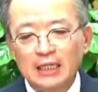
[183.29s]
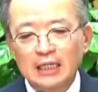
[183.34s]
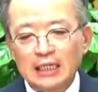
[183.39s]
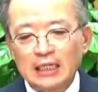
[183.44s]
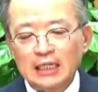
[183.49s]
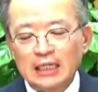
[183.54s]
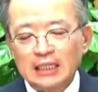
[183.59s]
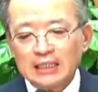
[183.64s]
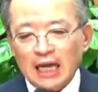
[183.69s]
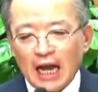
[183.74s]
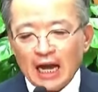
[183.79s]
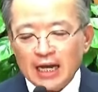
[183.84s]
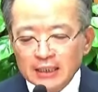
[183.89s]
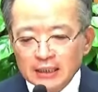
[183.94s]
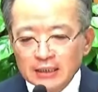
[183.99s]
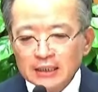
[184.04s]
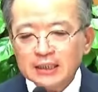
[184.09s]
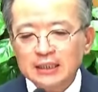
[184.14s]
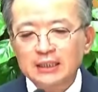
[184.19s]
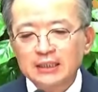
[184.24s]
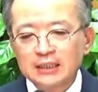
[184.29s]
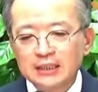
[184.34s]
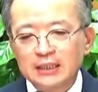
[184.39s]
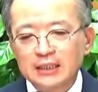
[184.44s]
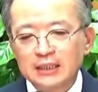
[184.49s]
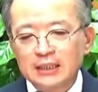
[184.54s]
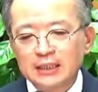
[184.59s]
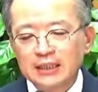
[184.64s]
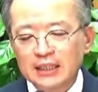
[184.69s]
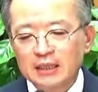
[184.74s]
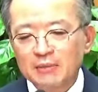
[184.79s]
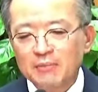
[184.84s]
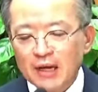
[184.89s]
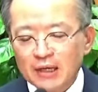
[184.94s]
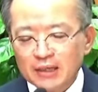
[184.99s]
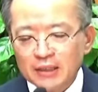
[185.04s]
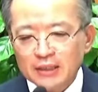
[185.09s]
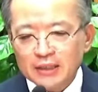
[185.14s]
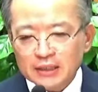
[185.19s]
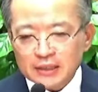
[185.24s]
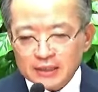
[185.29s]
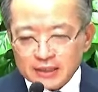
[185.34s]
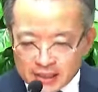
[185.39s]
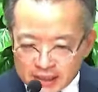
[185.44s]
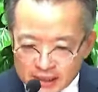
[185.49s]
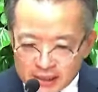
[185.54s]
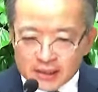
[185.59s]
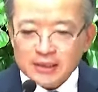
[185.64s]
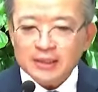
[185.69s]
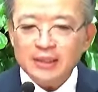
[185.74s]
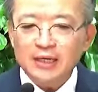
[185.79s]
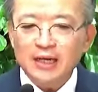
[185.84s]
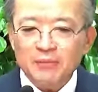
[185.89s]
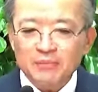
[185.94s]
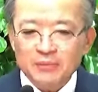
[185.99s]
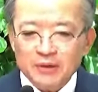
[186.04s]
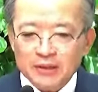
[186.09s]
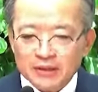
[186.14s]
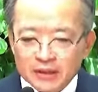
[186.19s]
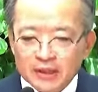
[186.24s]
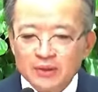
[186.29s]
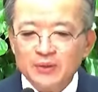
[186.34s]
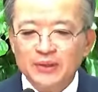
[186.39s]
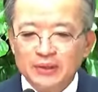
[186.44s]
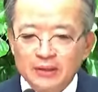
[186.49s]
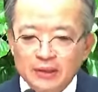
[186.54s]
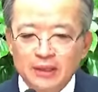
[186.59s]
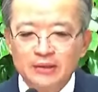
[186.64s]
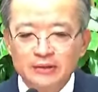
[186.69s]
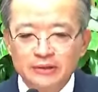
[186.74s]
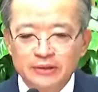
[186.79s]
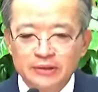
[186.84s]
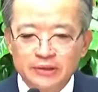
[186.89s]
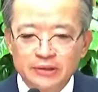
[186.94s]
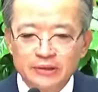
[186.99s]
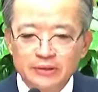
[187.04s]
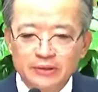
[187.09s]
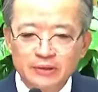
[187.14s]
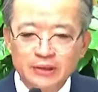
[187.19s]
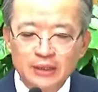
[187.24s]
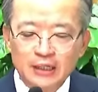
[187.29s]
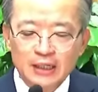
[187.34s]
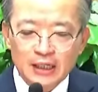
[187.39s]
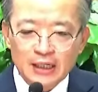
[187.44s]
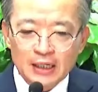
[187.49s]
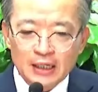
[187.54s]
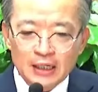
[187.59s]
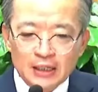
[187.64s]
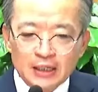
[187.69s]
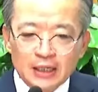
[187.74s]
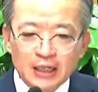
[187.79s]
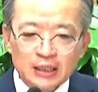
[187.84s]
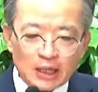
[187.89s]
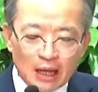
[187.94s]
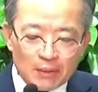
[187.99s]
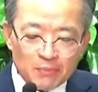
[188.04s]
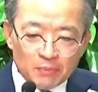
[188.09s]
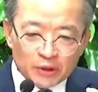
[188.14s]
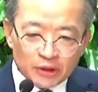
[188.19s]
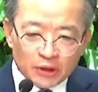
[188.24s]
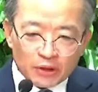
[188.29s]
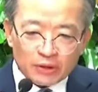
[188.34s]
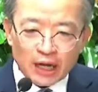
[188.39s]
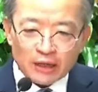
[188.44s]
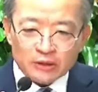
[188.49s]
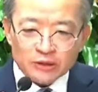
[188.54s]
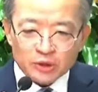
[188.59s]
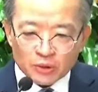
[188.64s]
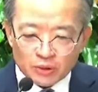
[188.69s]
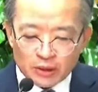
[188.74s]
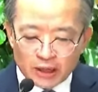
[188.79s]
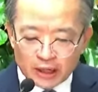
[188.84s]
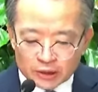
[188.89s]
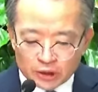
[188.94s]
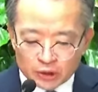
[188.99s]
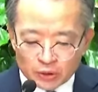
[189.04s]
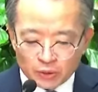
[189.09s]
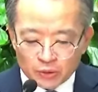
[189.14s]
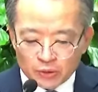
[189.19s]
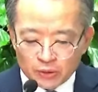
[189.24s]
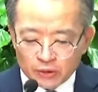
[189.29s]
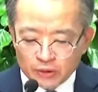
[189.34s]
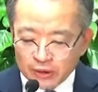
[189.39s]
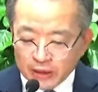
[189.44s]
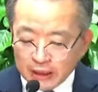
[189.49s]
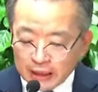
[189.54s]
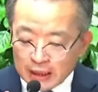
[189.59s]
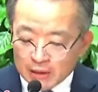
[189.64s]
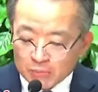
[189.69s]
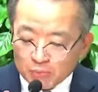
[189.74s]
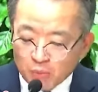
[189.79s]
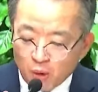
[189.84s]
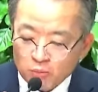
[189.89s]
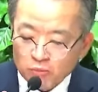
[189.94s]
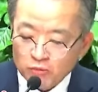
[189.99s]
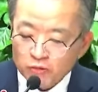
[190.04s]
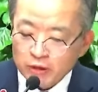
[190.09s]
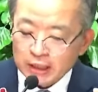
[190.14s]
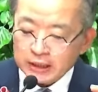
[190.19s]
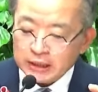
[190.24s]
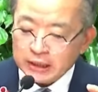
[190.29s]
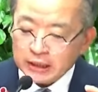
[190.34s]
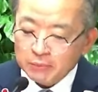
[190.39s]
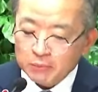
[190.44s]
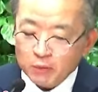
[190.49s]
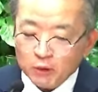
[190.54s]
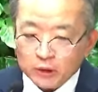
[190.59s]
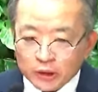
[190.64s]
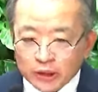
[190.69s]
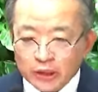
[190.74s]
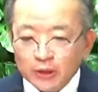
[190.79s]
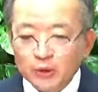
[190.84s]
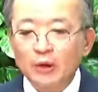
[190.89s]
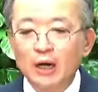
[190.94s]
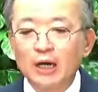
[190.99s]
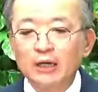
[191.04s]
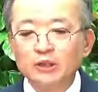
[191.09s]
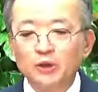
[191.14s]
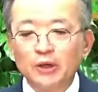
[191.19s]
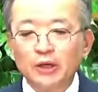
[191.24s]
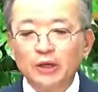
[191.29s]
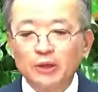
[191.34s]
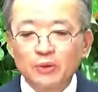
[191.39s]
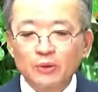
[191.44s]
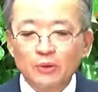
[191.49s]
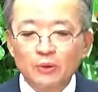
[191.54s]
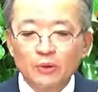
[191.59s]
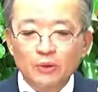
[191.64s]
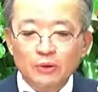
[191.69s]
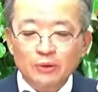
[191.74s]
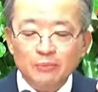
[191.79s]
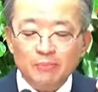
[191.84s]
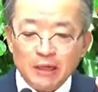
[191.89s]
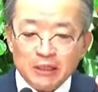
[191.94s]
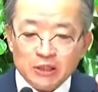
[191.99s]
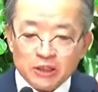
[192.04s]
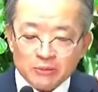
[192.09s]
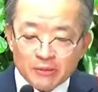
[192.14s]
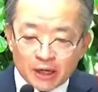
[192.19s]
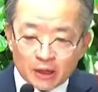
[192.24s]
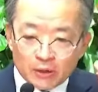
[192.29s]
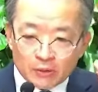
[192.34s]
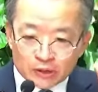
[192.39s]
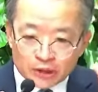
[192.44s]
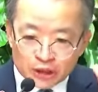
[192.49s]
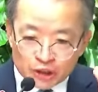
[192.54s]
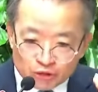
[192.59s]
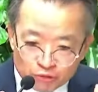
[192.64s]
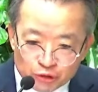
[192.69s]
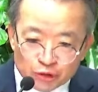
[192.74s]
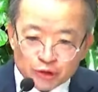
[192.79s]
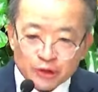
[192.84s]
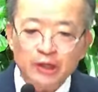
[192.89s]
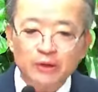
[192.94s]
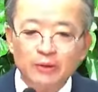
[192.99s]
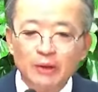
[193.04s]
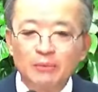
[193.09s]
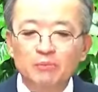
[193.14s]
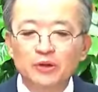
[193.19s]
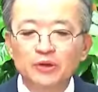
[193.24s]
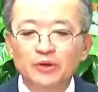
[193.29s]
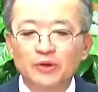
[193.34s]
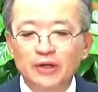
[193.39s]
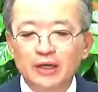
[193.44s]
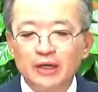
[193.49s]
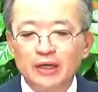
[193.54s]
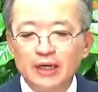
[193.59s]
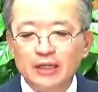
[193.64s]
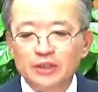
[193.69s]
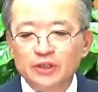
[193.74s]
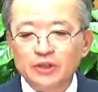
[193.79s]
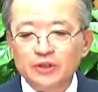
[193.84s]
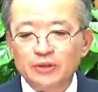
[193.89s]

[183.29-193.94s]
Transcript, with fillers: 다른 신들 이방인들을 친근히 하면 그렇게 된다는 거지 그래서 한 번 더 강조를 하죠. 오늘 본문의 15절에도 강조했고 말씀에 있고 19절에도 한 번 더 얘기하죠.